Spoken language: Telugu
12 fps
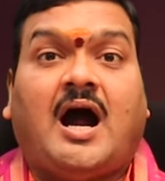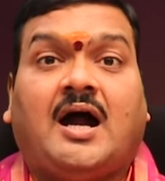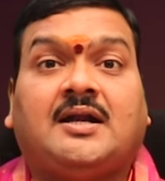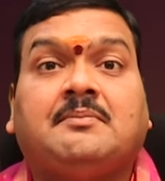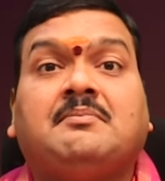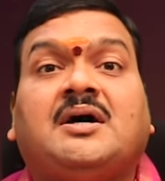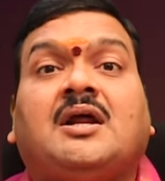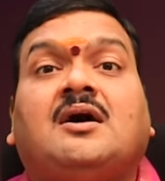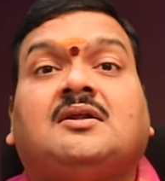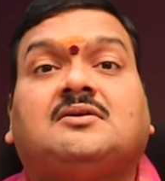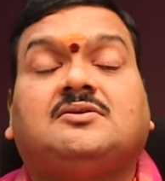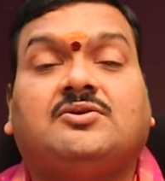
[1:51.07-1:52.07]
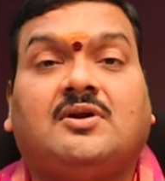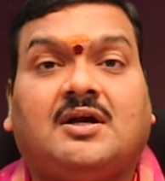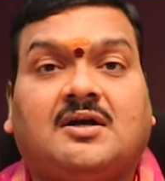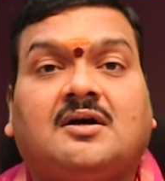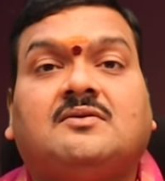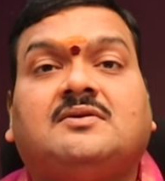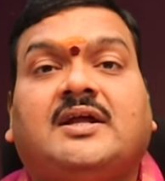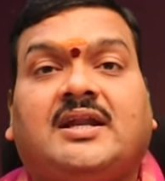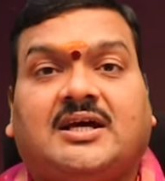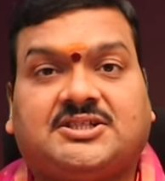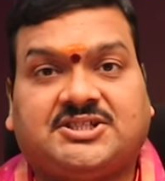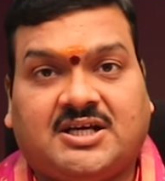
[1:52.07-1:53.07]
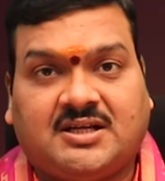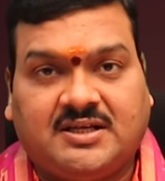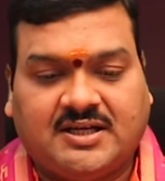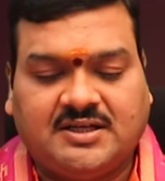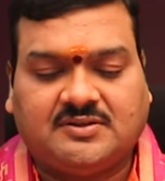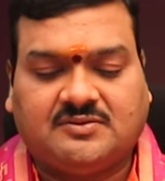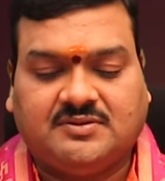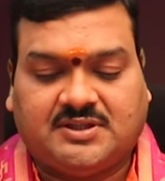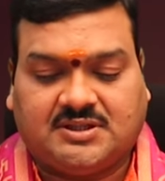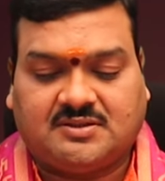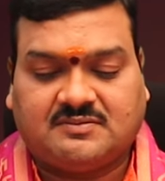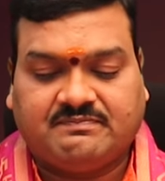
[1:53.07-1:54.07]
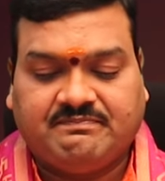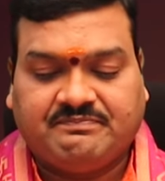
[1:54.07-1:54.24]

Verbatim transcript: ఆడంబరాలకు దూరంగా ఉండే లక్షణాన్ని కలిగి ఉంటారు